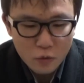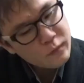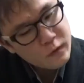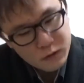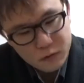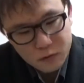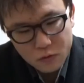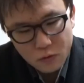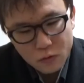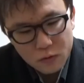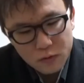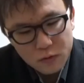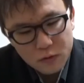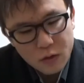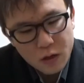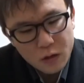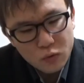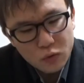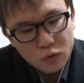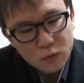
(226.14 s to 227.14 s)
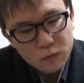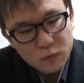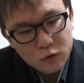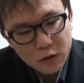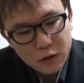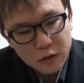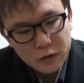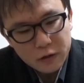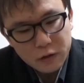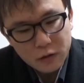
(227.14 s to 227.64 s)
そんなことも
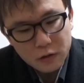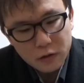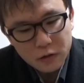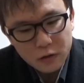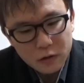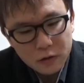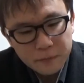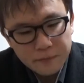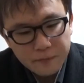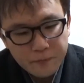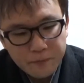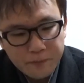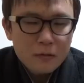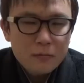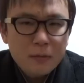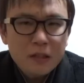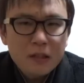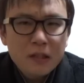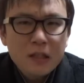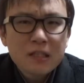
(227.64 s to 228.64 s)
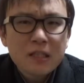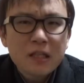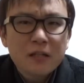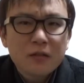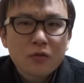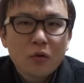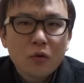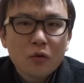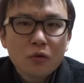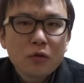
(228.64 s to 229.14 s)
ないかなまあ確かに
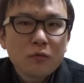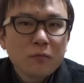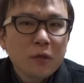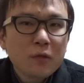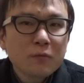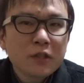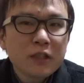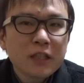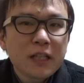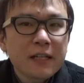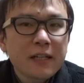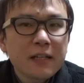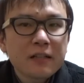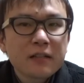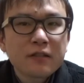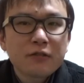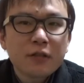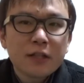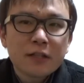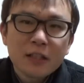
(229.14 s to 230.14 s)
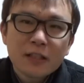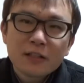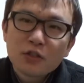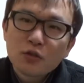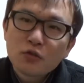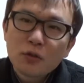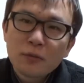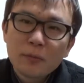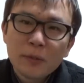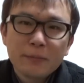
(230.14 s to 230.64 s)
子供向けかって言われたらちょっ
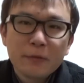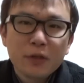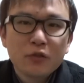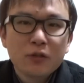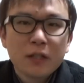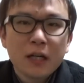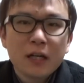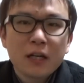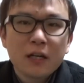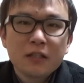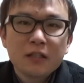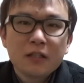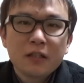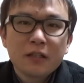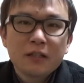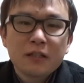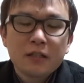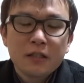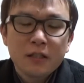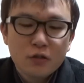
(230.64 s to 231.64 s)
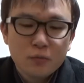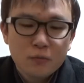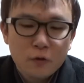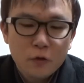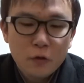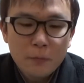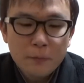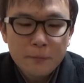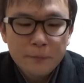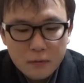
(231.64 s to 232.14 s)
と微妙な感じですけれども
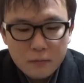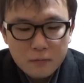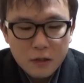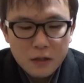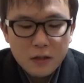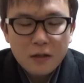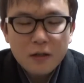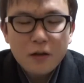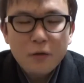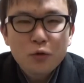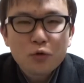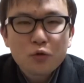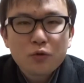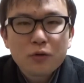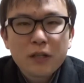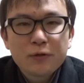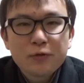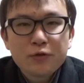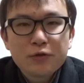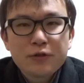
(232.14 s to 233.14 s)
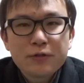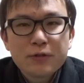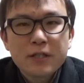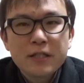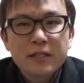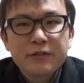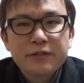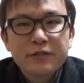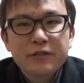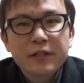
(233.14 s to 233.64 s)
まあなんか大人の
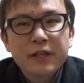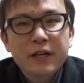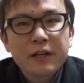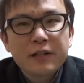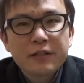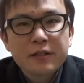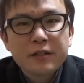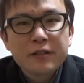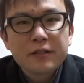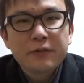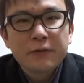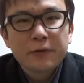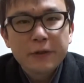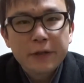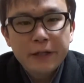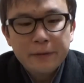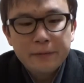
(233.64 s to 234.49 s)
スイーツって感じですよね